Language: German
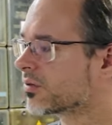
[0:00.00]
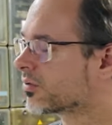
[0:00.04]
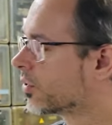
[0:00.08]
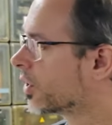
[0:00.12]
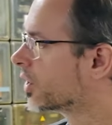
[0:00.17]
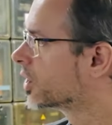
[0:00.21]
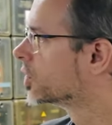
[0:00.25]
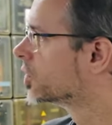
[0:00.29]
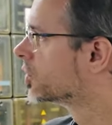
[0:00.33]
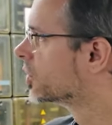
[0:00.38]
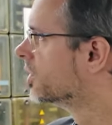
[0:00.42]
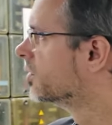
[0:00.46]

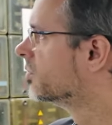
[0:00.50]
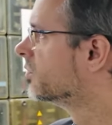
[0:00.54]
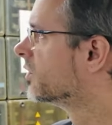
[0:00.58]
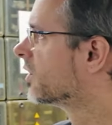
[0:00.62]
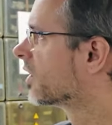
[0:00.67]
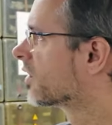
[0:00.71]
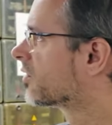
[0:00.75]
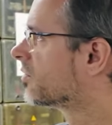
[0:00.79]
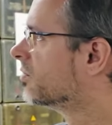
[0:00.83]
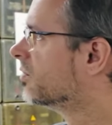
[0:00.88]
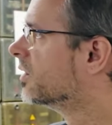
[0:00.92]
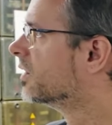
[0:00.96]
vorgeschrieben,
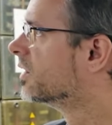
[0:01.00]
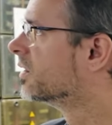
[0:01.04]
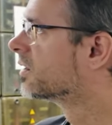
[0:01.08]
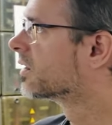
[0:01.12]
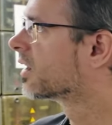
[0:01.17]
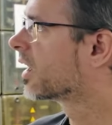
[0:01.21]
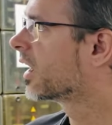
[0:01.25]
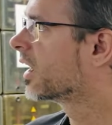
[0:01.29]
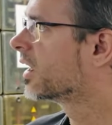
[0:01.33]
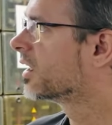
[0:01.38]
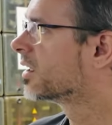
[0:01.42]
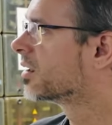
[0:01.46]
dass wir
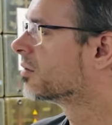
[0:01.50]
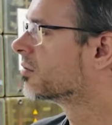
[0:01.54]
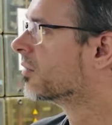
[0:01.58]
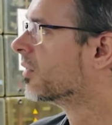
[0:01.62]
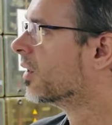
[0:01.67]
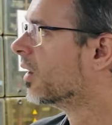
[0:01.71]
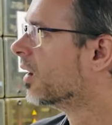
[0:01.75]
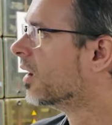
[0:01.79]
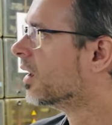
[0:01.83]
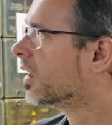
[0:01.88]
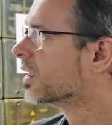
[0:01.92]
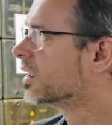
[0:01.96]
in einem
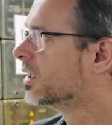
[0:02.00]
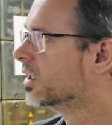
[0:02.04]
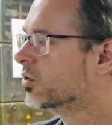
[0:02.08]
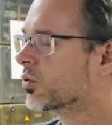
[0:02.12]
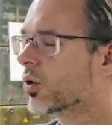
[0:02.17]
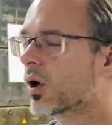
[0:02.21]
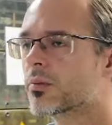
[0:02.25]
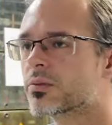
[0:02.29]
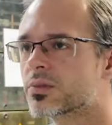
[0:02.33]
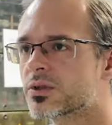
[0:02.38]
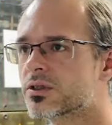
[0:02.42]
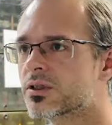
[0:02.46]

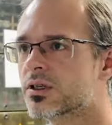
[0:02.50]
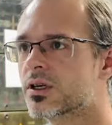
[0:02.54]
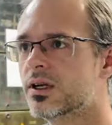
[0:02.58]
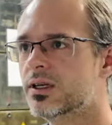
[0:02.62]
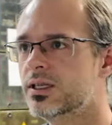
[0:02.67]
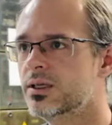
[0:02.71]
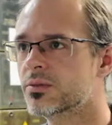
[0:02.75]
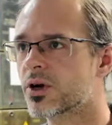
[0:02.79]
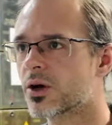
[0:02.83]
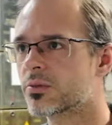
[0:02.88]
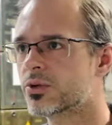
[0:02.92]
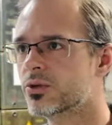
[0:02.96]
genormten
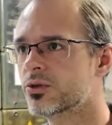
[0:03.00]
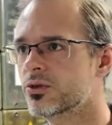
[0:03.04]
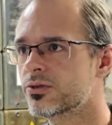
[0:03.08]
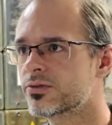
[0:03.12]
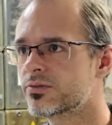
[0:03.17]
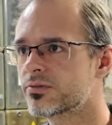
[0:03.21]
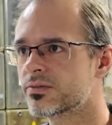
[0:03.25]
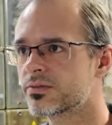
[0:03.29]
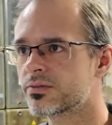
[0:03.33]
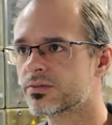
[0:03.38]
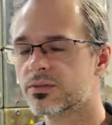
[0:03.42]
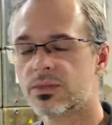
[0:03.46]
Klima
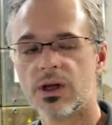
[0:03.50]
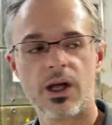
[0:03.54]
prüfen.